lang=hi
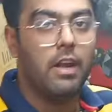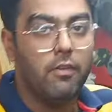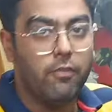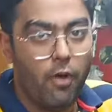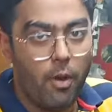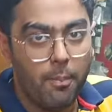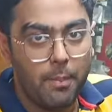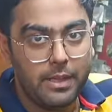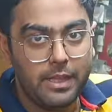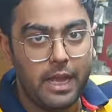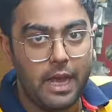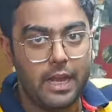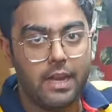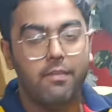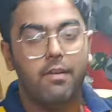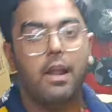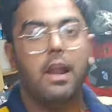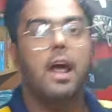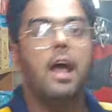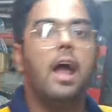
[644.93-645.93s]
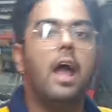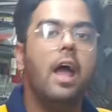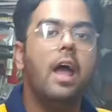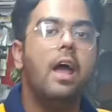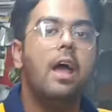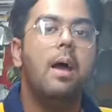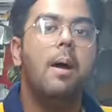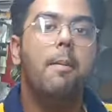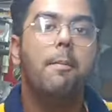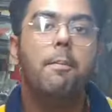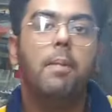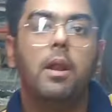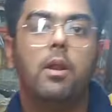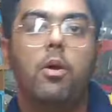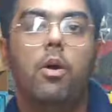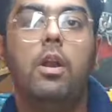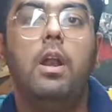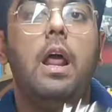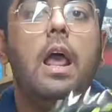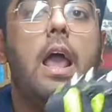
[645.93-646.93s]
वाली फॉर्म में दिखाने वाला है
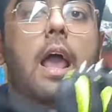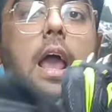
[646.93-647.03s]
बिल्कुल